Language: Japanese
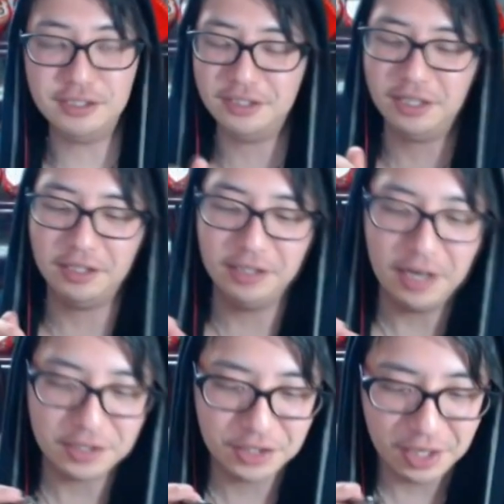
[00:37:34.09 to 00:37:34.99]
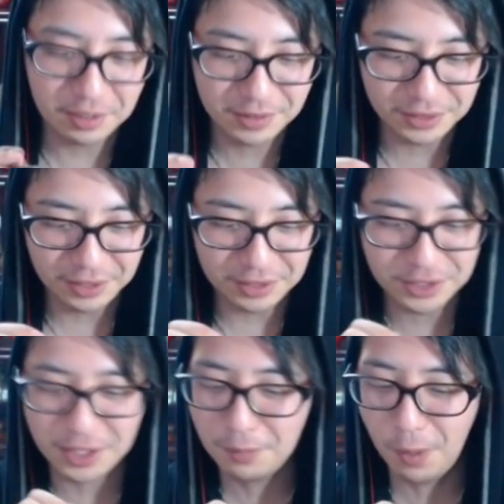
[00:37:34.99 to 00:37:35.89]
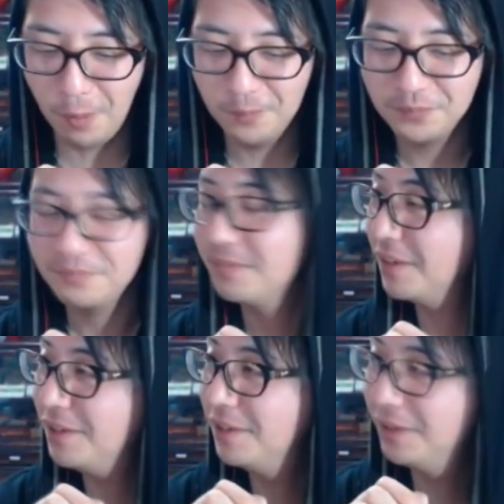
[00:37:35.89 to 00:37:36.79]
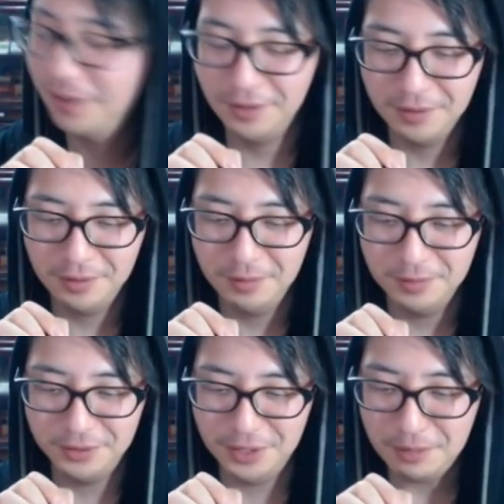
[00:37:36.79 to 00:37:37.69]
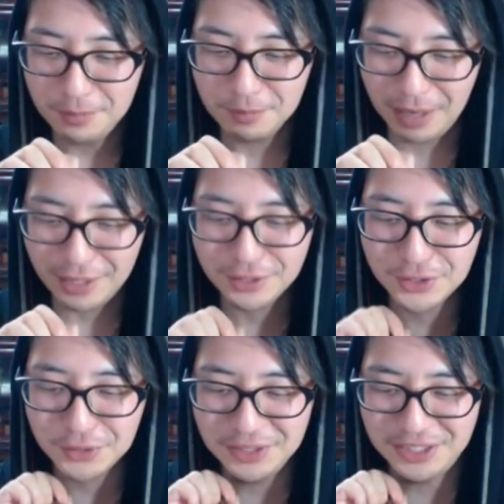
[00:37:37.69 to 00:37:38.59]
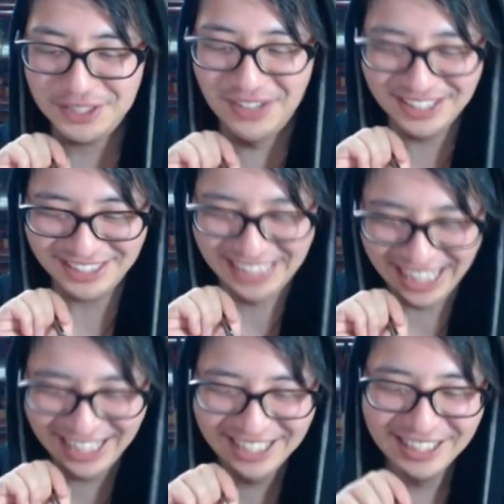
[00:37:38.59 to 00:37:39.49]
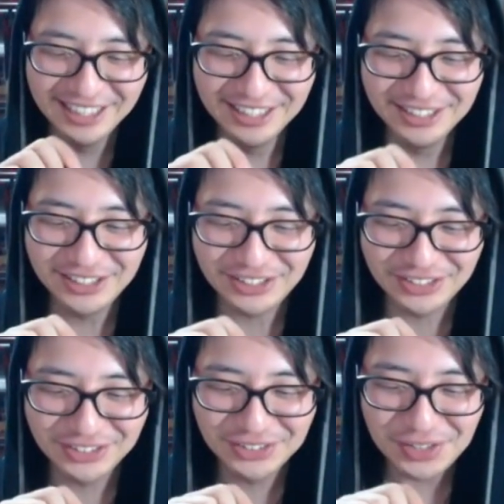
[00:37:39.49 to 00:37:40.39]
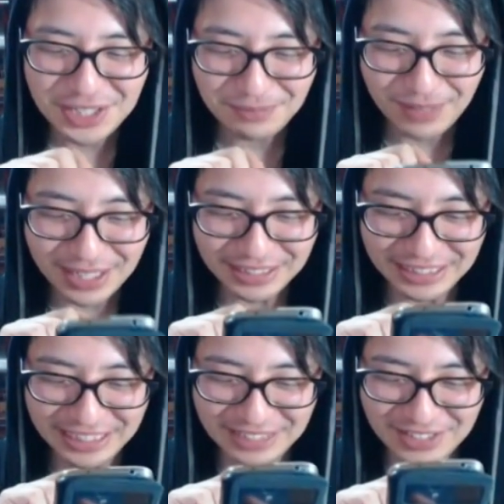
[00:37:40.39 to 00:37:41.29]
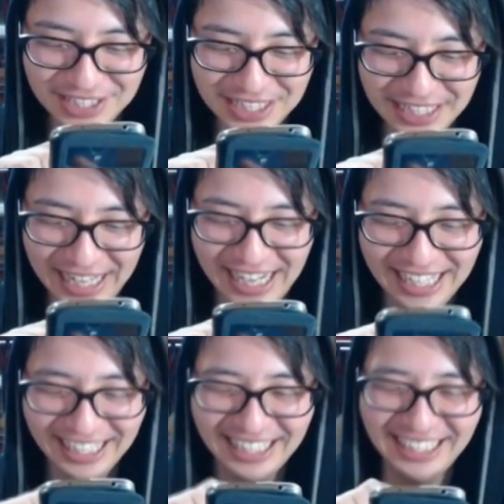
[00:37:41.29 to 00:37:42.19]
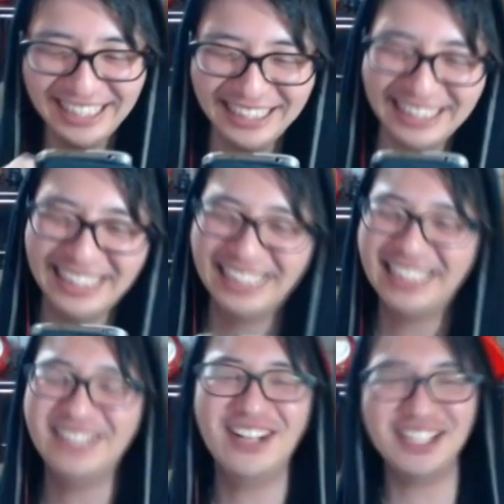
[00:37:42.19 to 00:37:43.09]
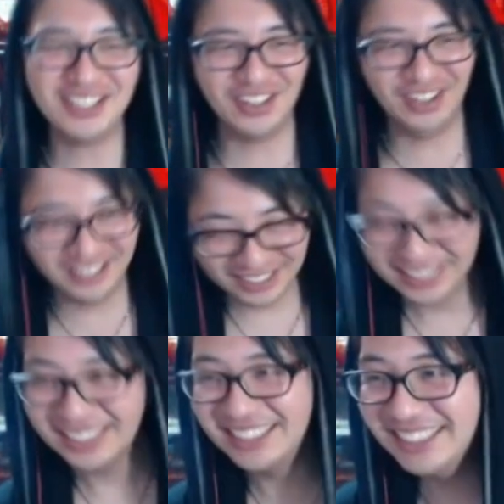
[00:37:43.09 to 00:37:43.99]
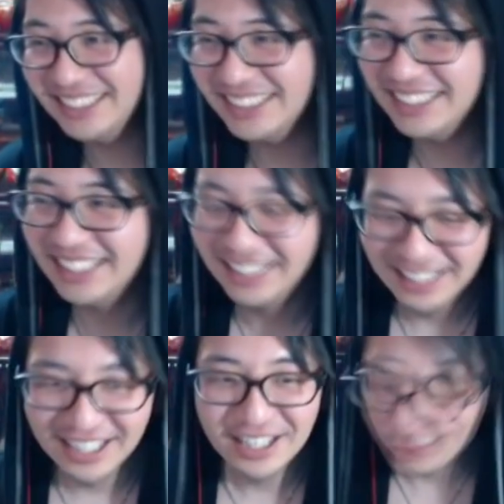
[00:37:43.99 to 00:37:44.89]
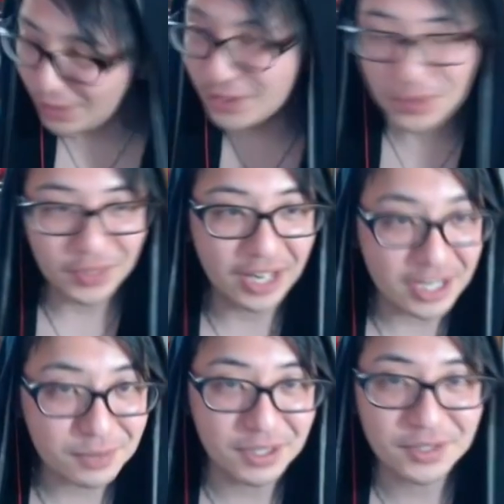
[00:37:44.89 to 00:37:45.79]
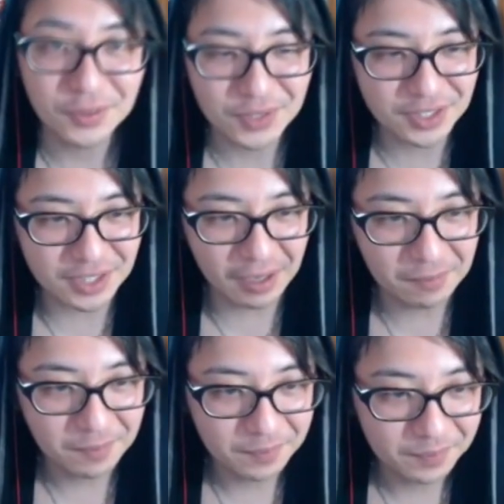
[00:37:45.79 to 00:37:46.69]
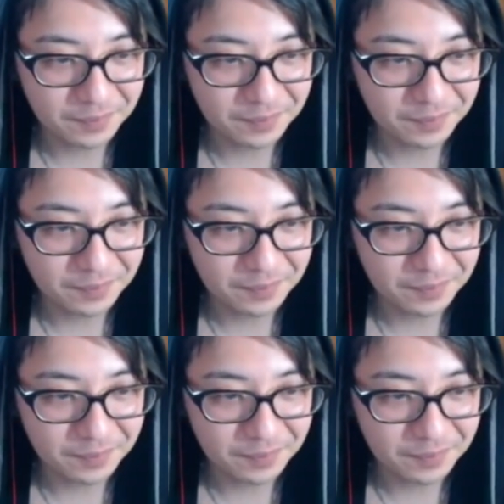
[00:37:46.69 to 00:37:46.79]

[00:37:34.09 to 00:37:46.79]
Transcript: ちゃんさんいらっしゃいませ。しかも全部マックスにしてますねすごいパーティーで来ましたね行きましょうよろしくお願いします、奥ちゃんさ